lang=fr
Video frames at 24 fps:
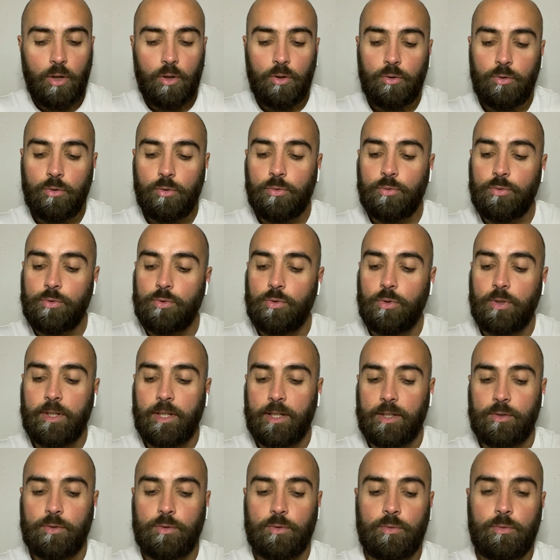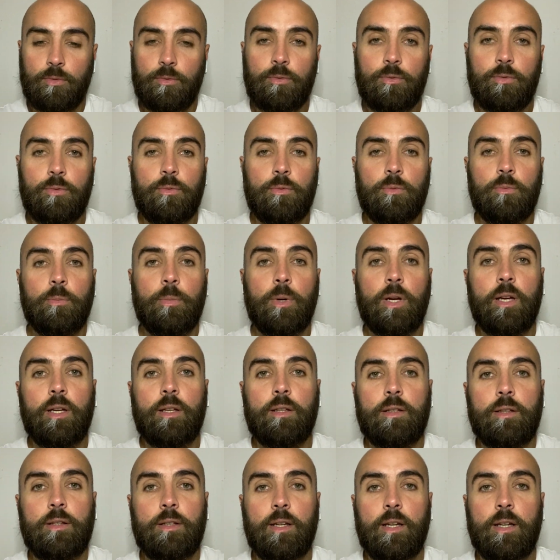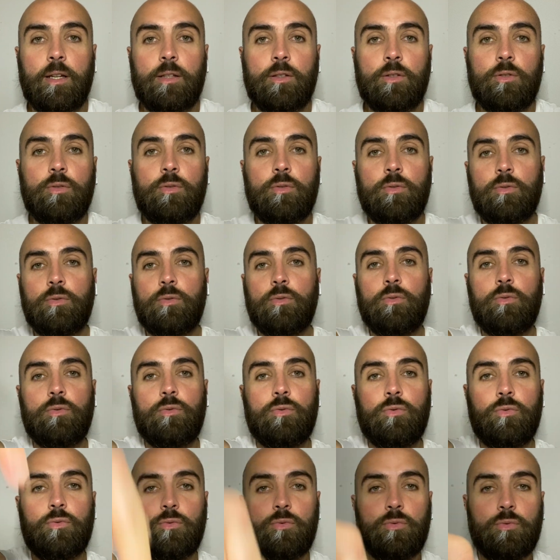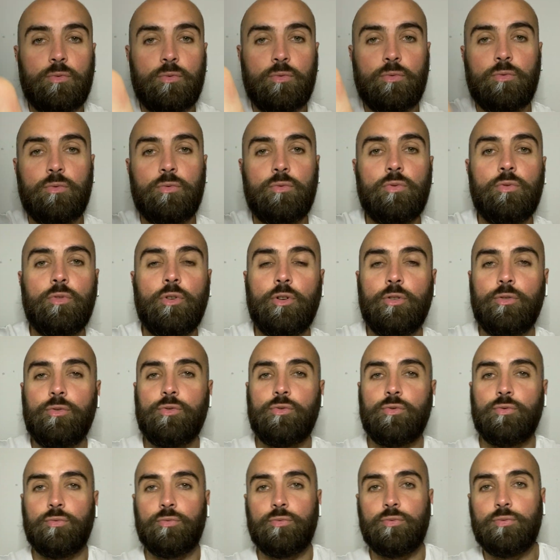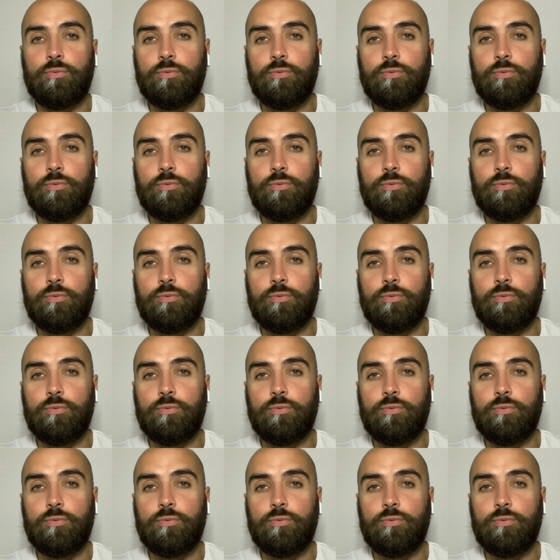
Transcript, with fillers: une consultation, bah t'as tout en dessous.